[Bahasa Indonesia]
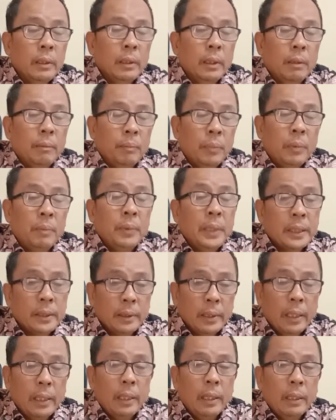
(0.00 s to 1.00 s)
ya,
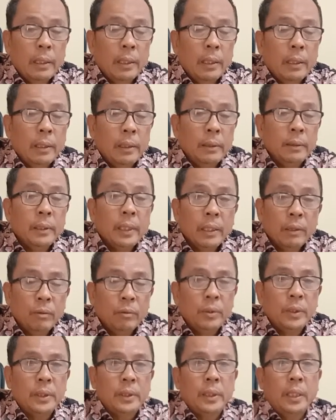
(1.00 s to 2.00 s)
pemirsa di
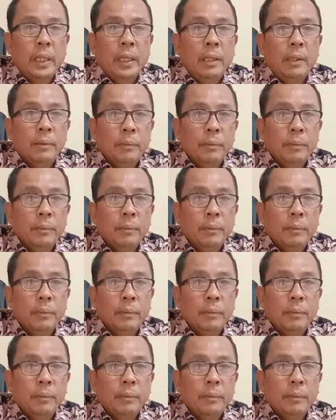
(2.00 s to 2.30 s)
Indonesia.